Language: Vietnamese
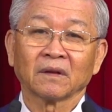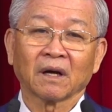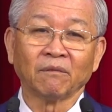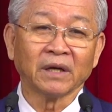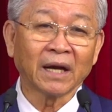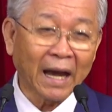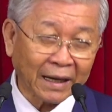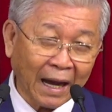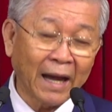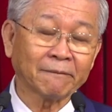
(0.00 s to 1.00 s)
không những a
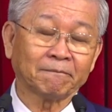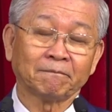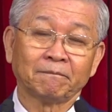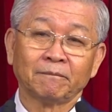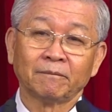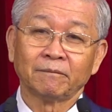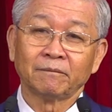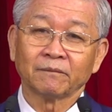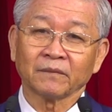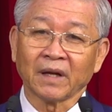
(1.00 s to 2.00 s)
can
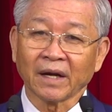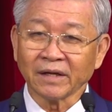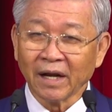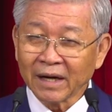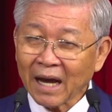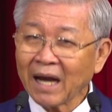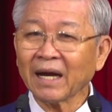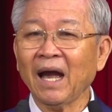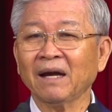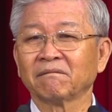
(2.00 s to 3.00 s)
gia đình a
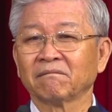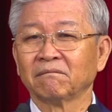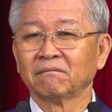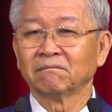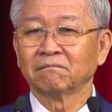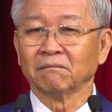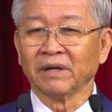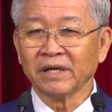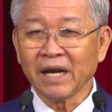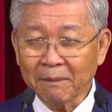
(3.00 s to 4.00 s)
can
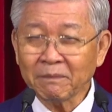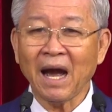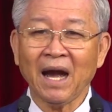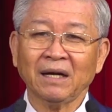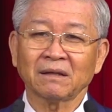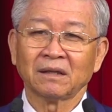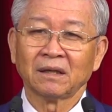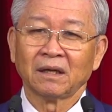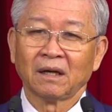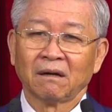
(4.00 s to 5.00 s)
bị ném đá
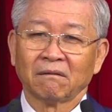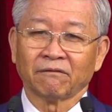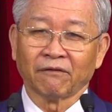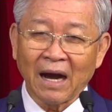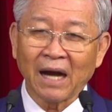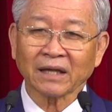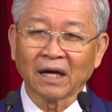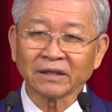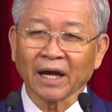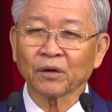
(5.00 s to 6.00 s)
và
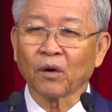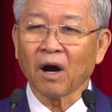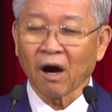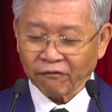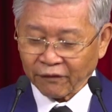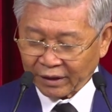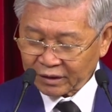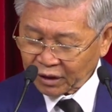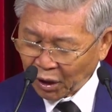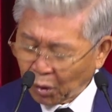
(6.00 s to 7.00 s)
thân thể của họ phải
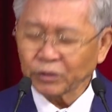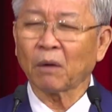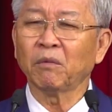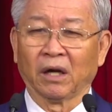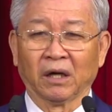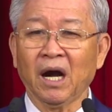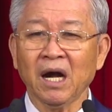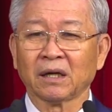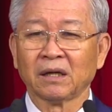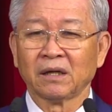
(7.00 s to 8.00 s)
thiêu trong lửa
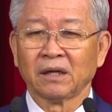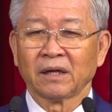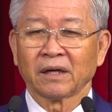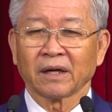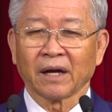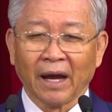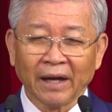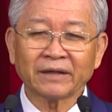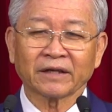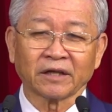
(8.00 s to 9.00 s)

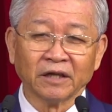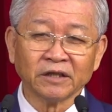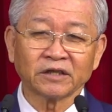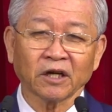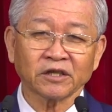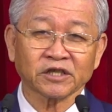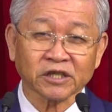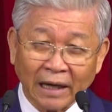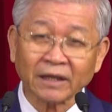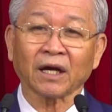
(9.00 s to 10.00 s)
để trừ cho
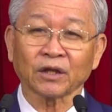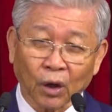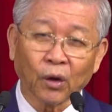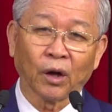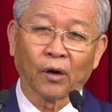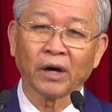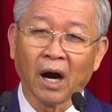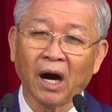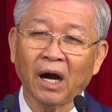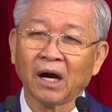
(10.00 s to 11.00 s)
sạch cái tội lỗi
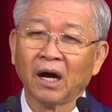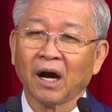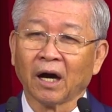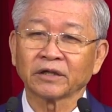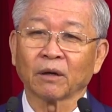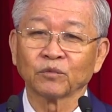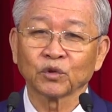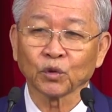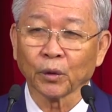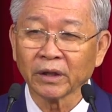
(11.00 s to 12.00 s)
đó ở
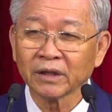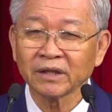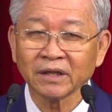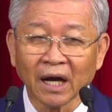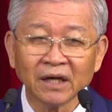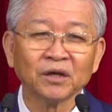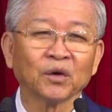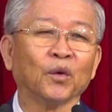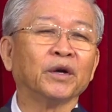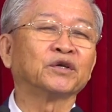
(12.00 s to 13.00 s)
trong tuyển dân
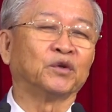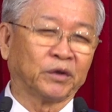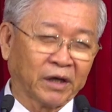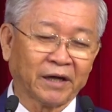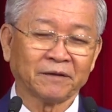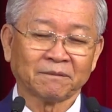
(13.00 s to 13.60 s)
của Đức Chúa Trời.